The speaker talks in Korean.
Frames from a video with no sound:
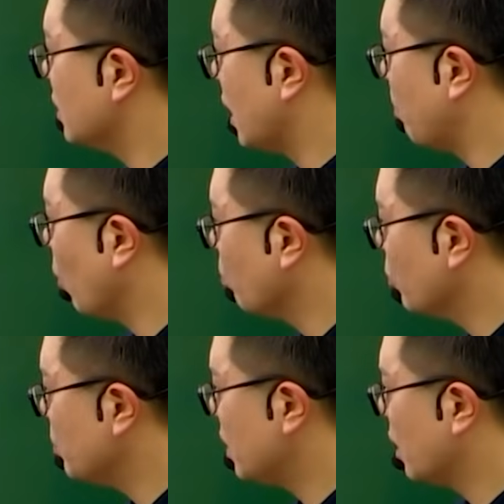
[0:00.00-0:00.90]
자
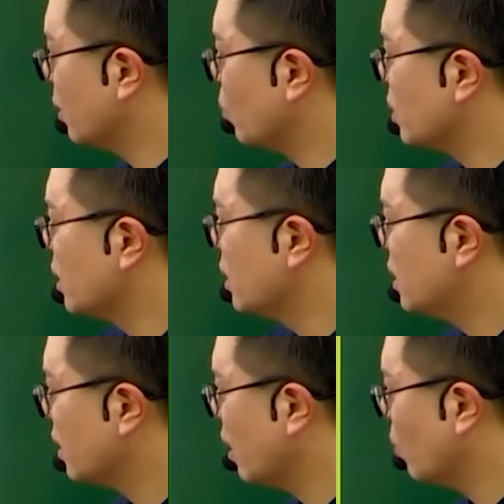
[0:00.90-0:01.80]
명품 시계를 고치는
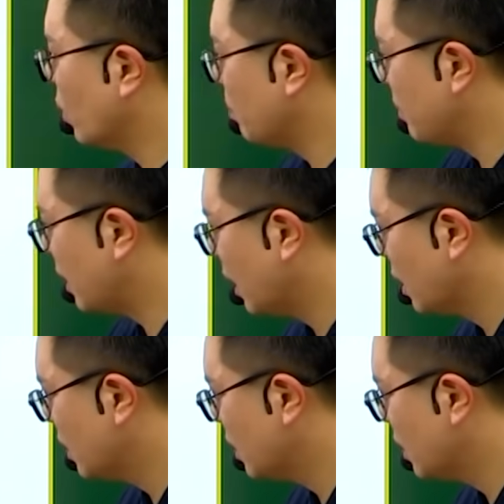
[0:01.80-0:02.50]
시계공입니다.